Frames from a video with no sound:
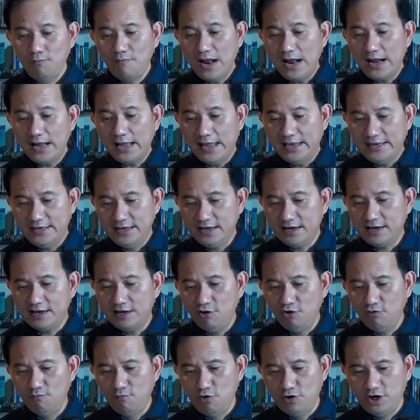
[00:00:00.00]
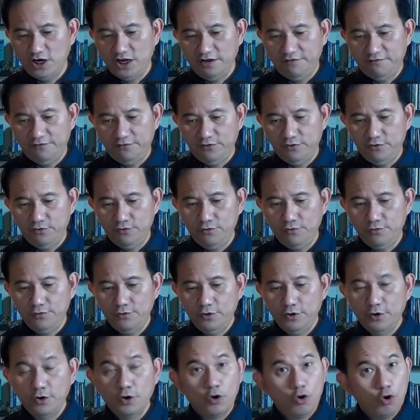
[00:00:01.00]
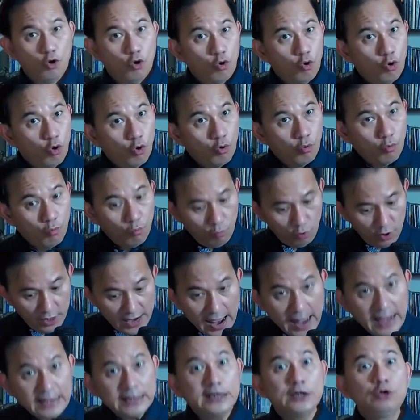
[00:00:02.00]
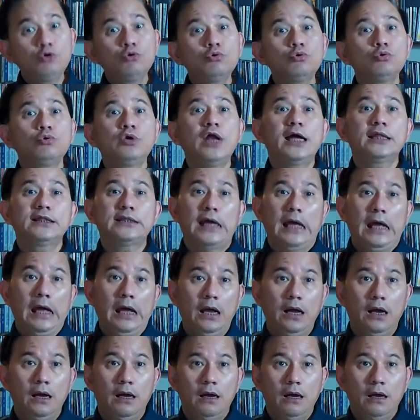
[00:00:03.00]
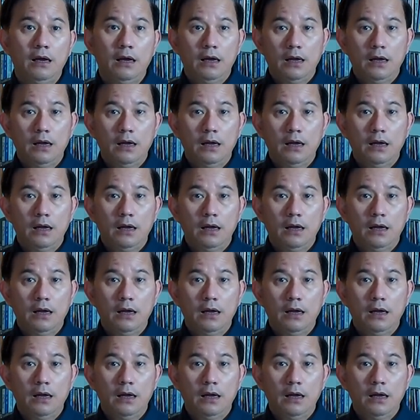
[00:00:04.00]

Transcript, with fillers: Makanya kalau mau review gali dulu data